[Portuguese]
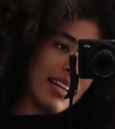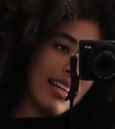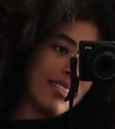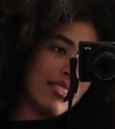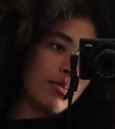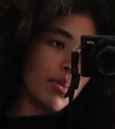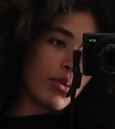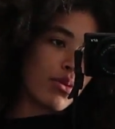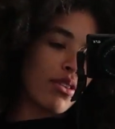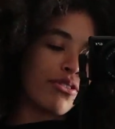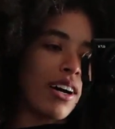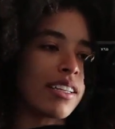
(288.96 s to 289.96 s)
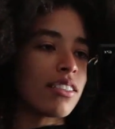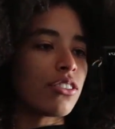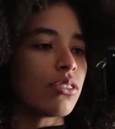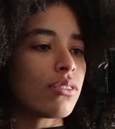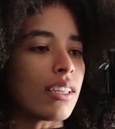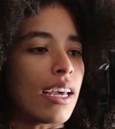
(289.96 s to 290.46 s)
né, tipo, no sofá
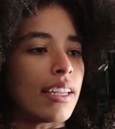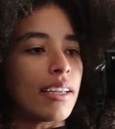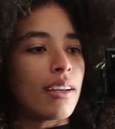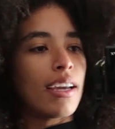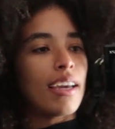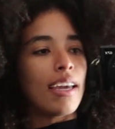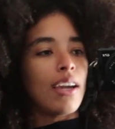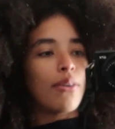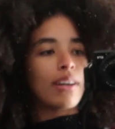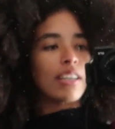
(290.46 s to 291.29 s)
assistindo série. Eu,